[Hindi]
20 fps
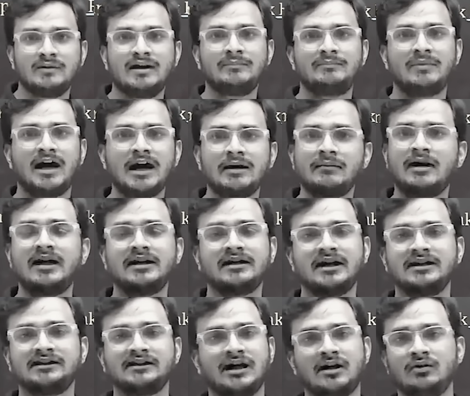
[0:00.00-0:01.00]
तो मैं बार बार
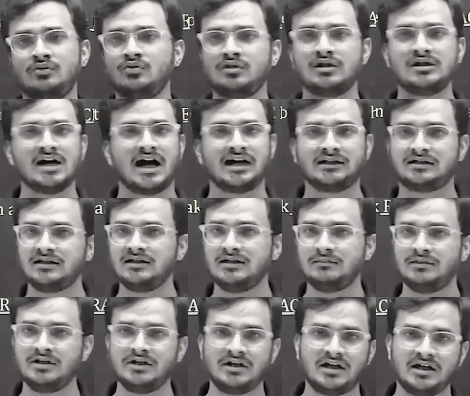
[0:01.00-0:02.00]
कहता हूँ कि
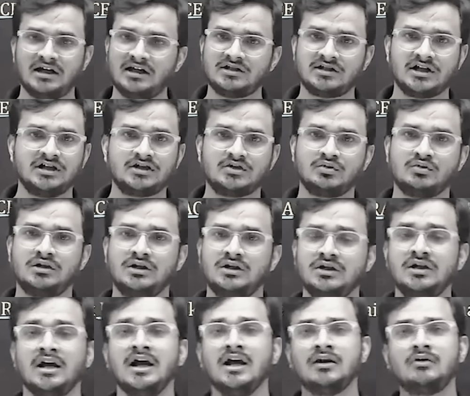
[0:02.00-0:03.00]
आधी भीड़ है छट
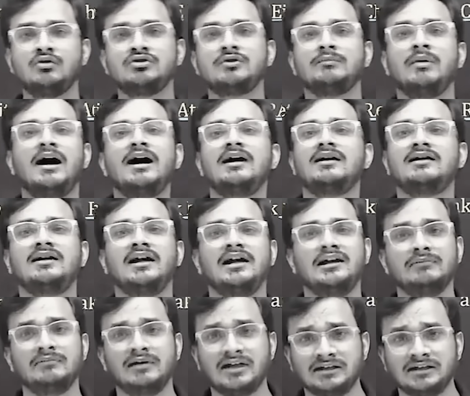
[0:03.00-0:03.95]
चुकी कुछ भाग गए